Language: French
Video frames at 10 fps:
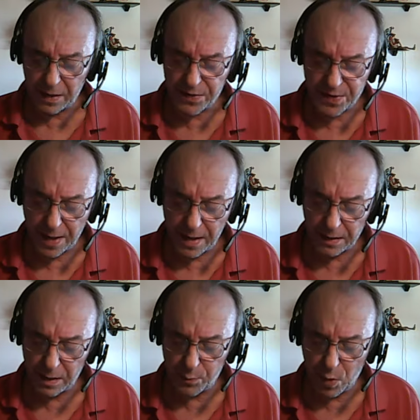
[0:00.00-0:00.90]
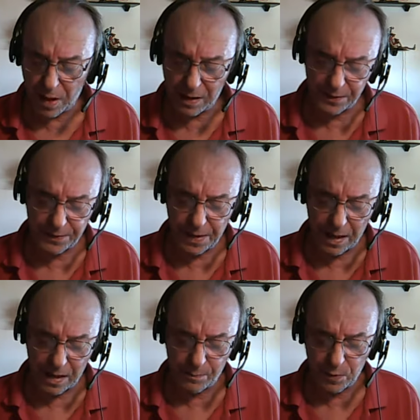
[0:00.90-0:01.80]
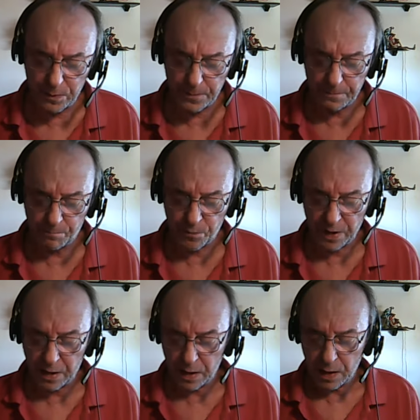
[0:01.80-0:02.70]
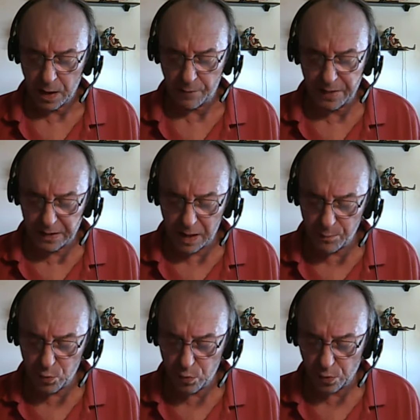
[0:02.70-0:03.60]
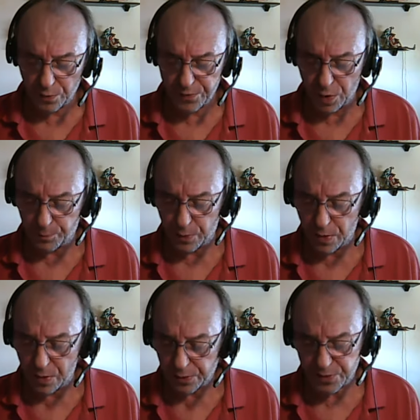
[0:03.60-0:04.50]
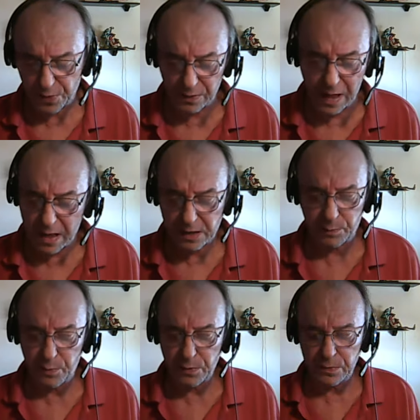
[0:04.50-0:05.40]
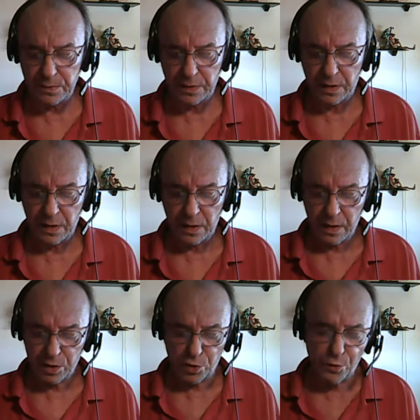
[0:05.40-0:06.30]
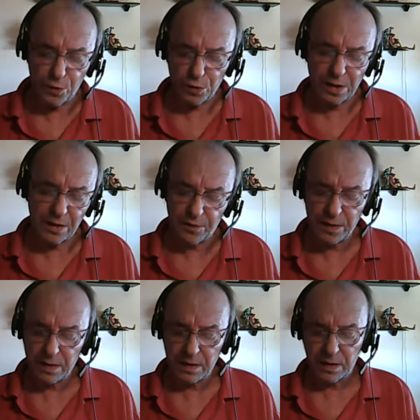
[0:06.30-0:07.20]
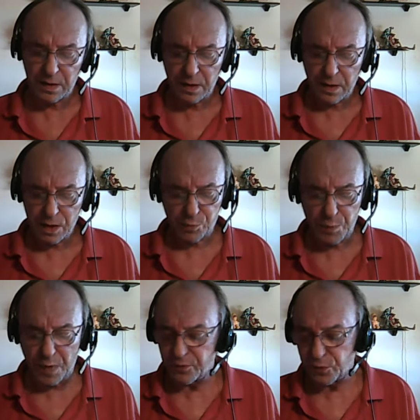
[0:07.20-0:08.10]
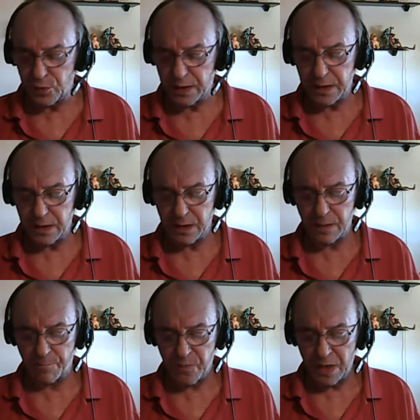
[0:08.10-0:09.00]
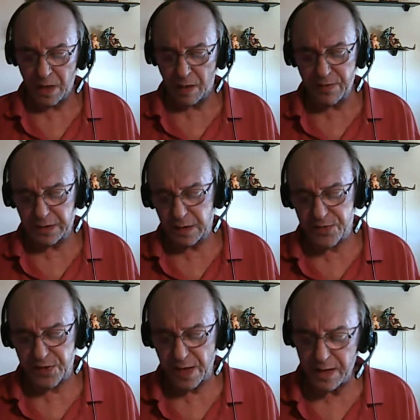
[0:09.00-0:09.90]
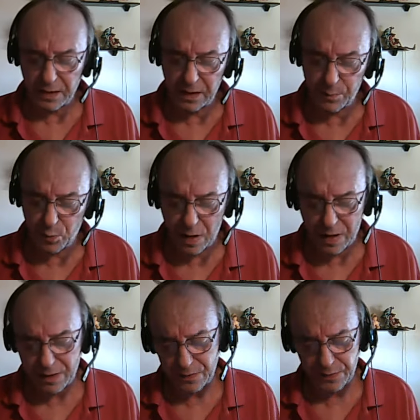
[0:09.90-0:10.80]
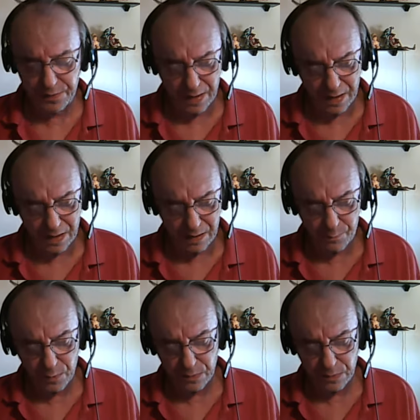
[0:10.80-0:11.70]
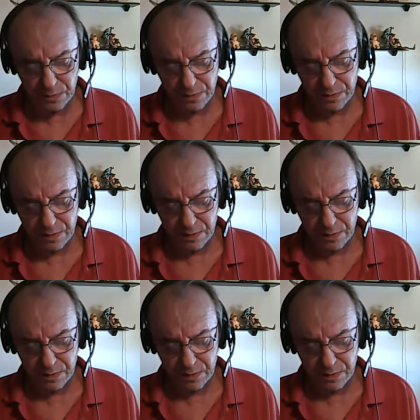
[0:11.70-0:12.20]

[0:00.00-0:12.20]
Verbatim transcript: les cerfs, les bois, les dames, avec l'amour, sans pleurs, sans larmes. Je veux rêver, je veux m'envoler, avec les cerfs, les bois, les dames.